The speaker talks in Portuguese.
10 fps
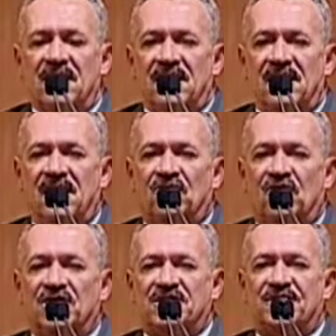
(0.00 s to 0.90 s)
em
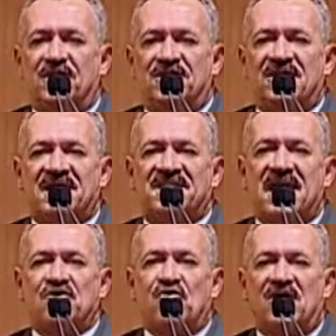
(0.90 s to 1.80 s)

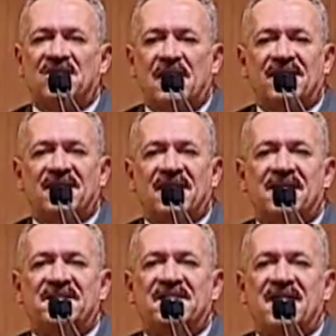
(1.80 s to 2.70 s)
2017 o orçamento era
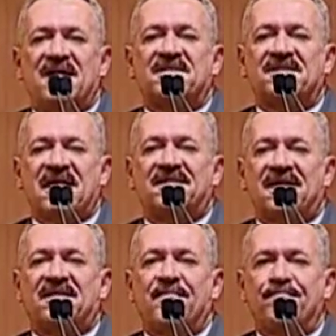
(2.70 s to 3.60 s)
de
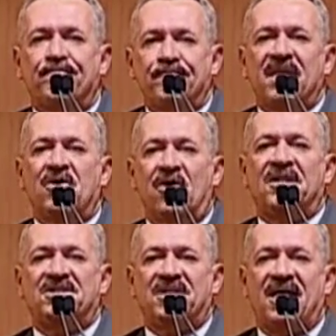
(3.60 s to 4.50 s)
570
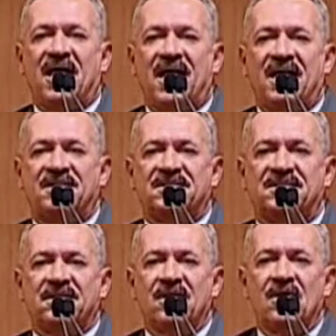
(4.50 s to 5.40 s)
milhões de reais.